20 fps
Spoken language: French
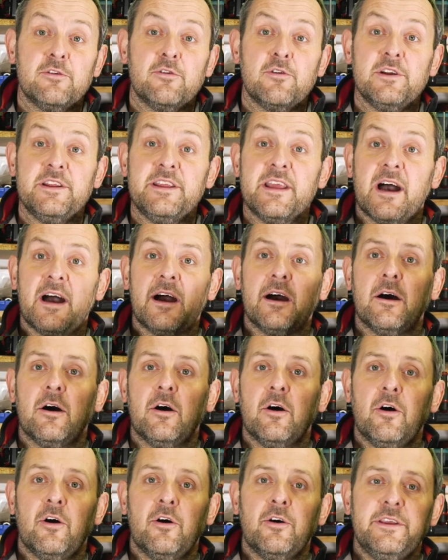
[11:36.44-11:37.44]
le lien
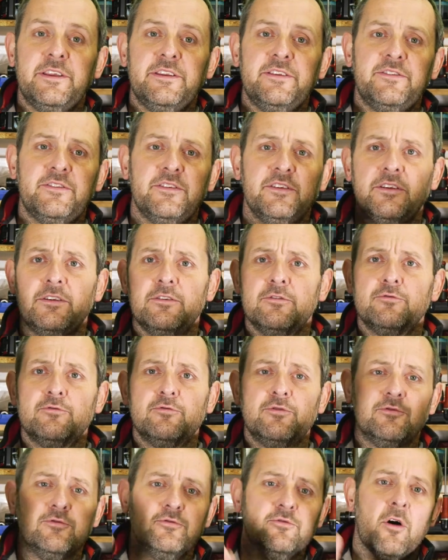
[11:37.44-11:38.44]
ici
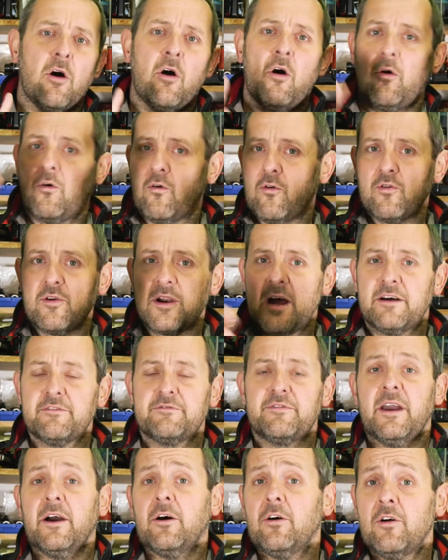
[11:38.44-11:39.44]
ou en haut là
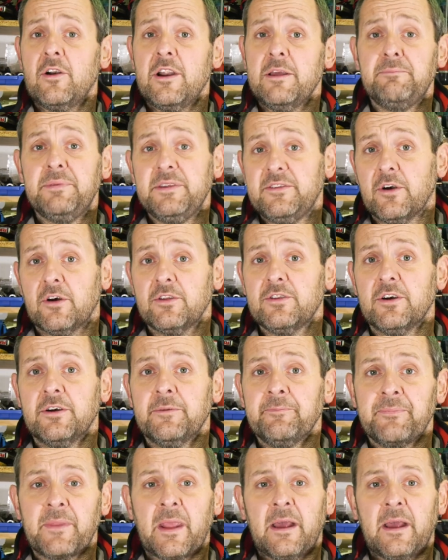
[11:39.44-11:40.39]
vers l'épisode